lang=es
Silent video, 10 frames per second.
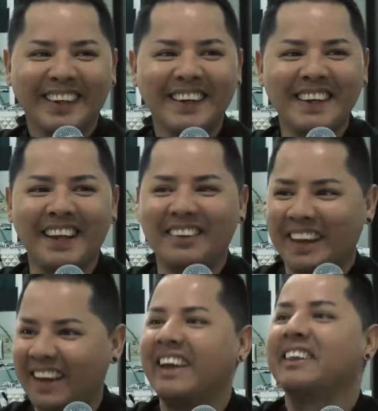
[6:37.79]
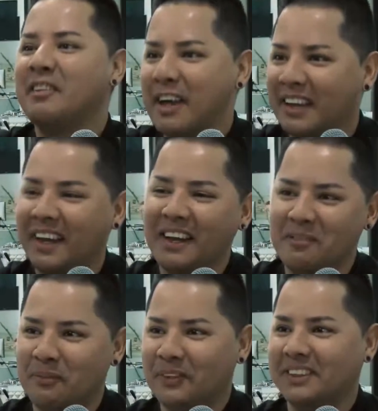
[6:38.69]
Y lo dejé, te va a dejar
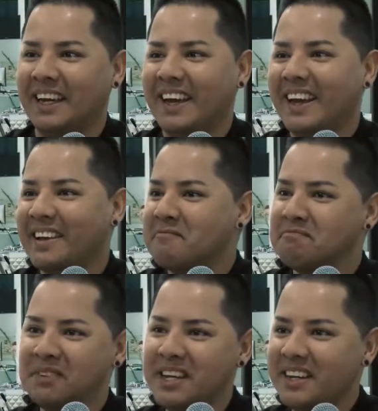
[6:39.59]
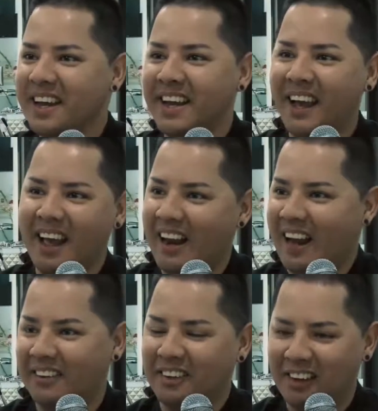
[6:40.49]
hermosa. Vine
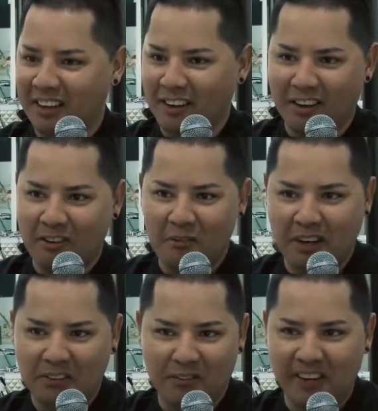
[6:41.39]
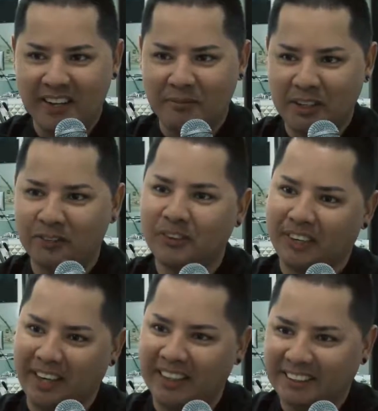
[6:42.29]
como a los 40 minutos
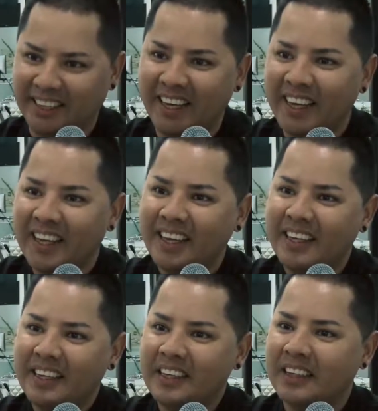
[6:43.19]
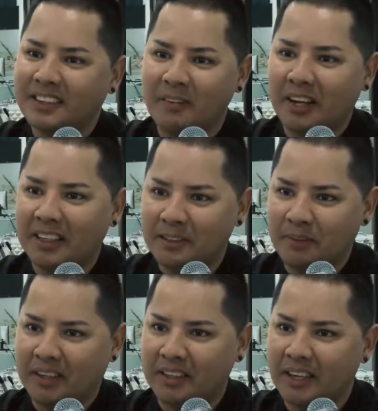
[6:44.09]
regresé y ya estaba casi
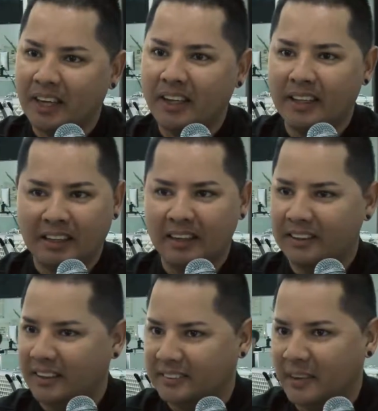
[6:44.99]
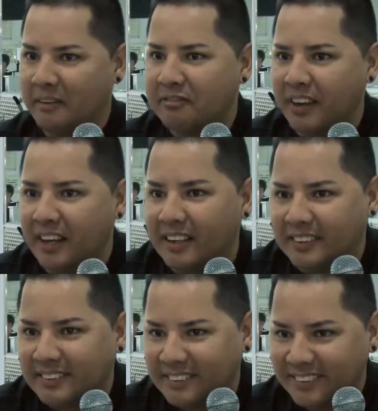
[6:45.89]
maquillada y ella estaba
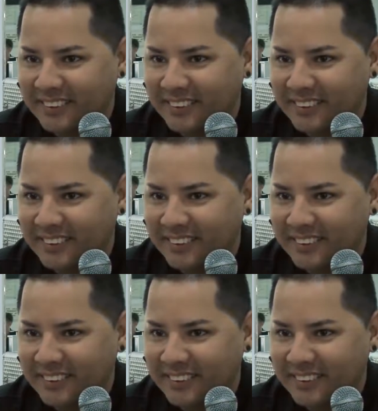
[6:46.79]
feliz.